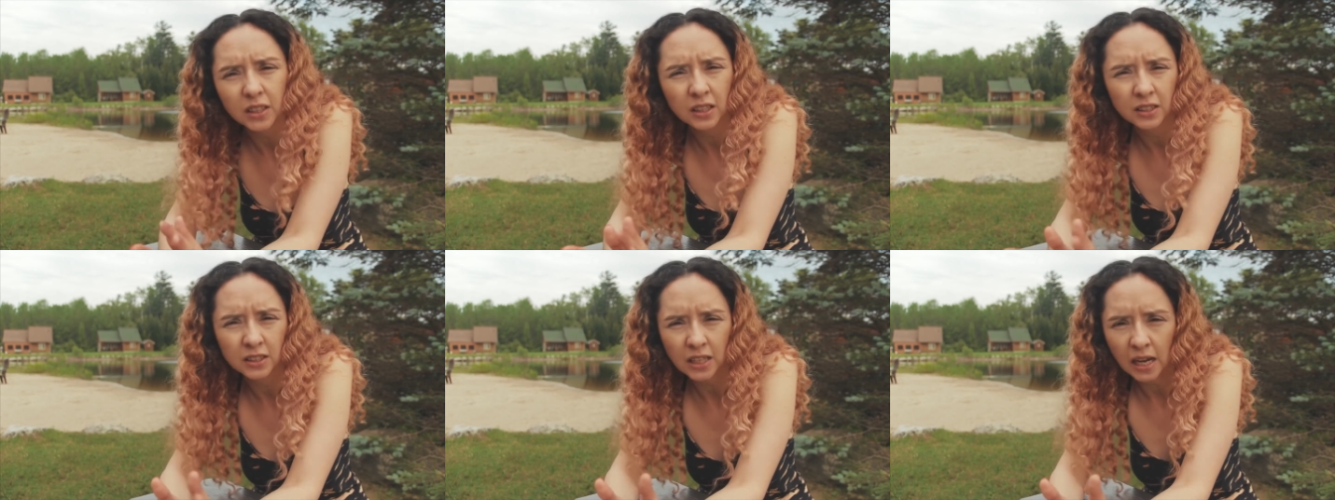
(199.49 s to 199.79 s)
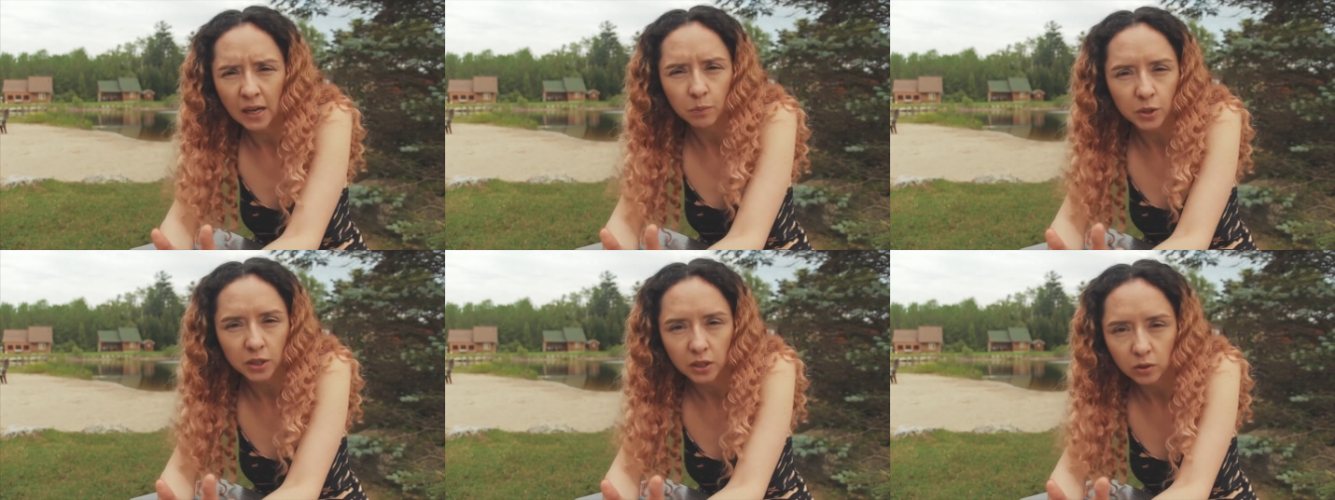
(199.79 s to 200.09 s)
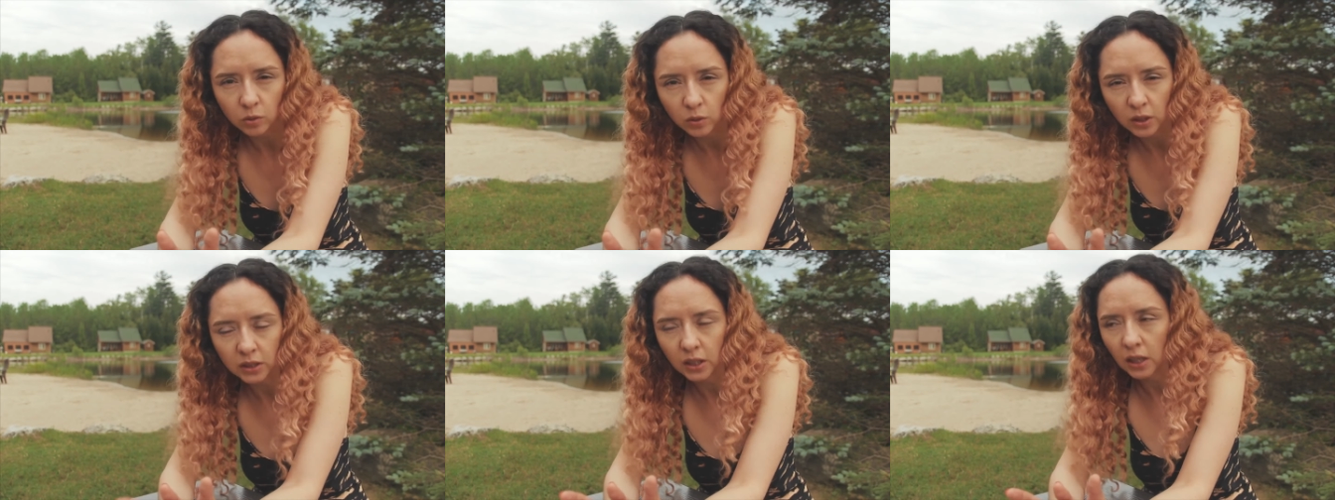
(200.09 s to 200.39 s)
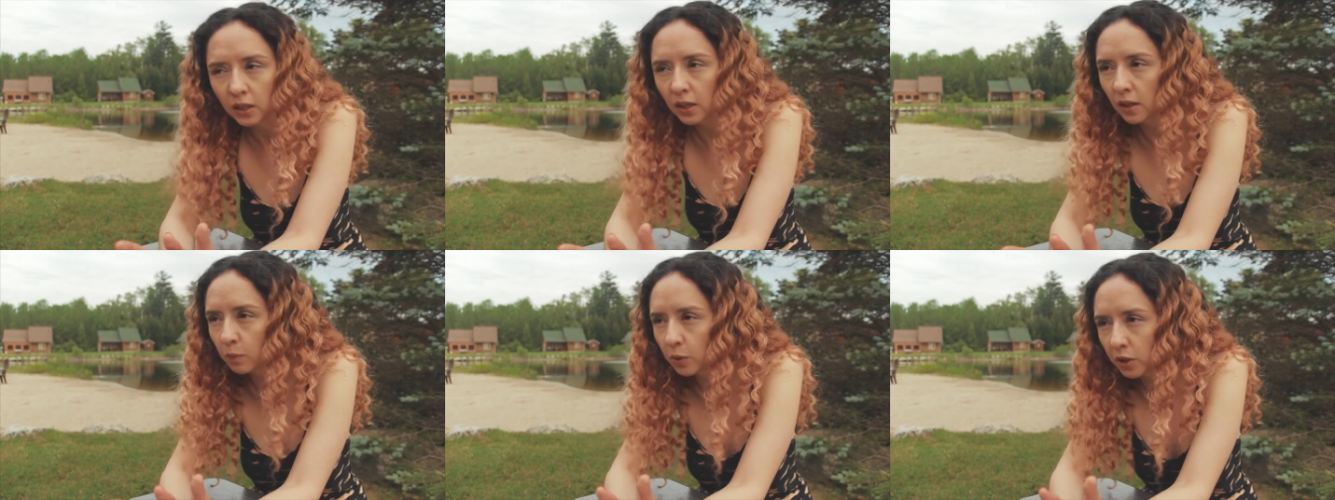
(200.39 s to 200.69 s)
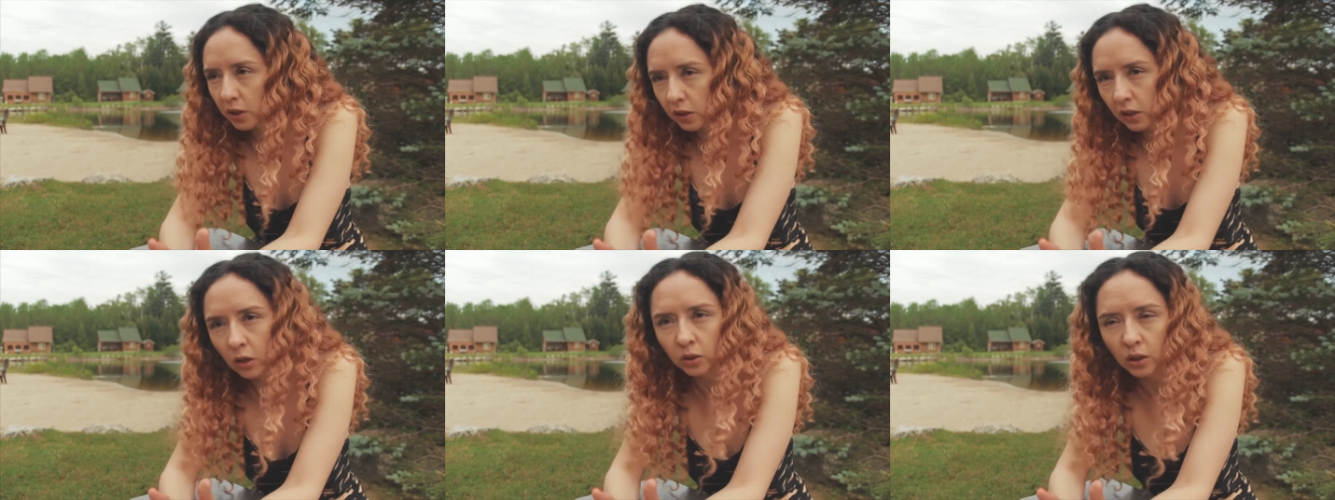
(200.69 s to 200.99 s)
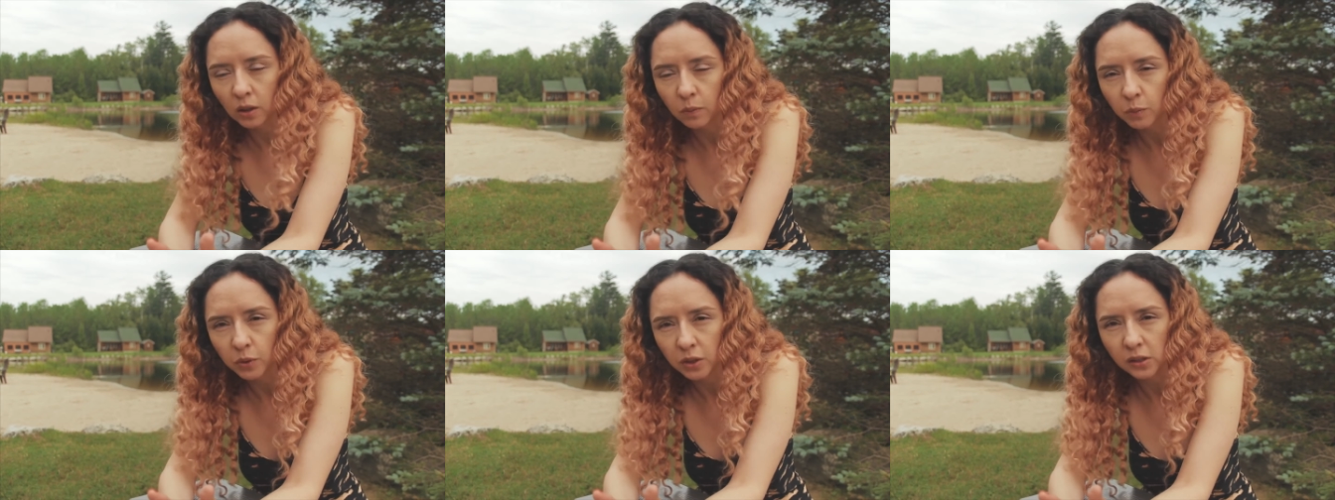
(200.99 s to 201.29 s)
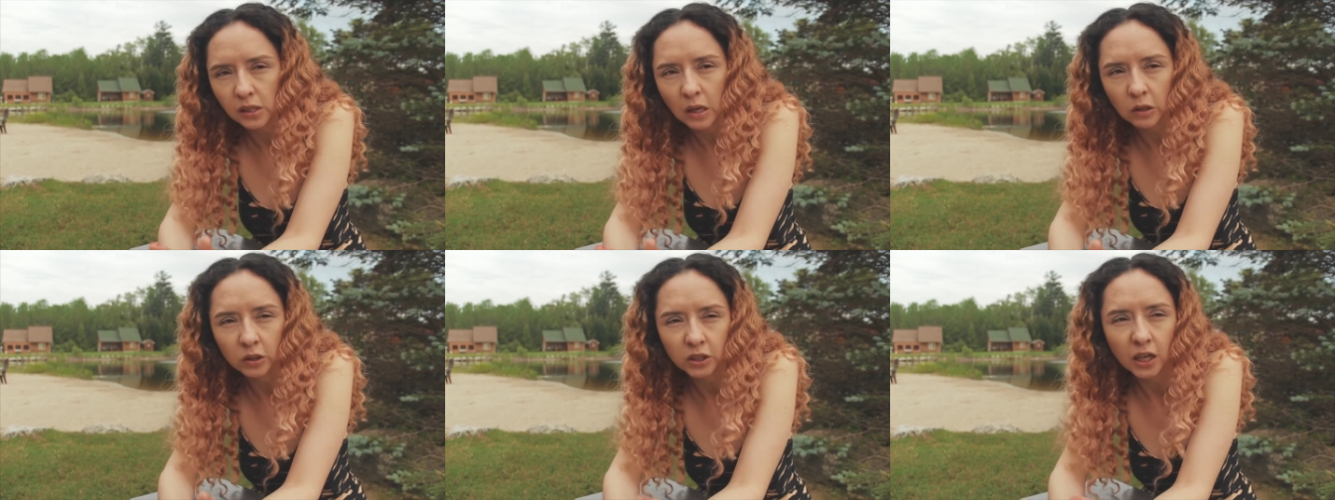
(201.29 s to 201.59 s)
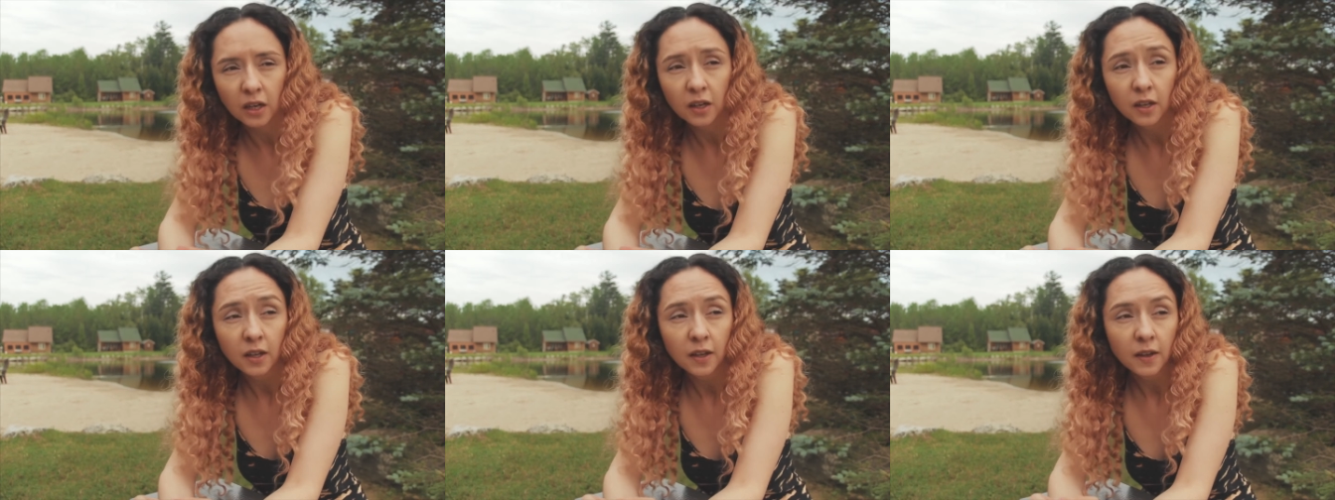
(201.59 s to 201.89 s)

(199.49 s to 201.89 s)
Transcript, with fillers: y ya empiezas una serie, empiezas la otra, empiezas la otra.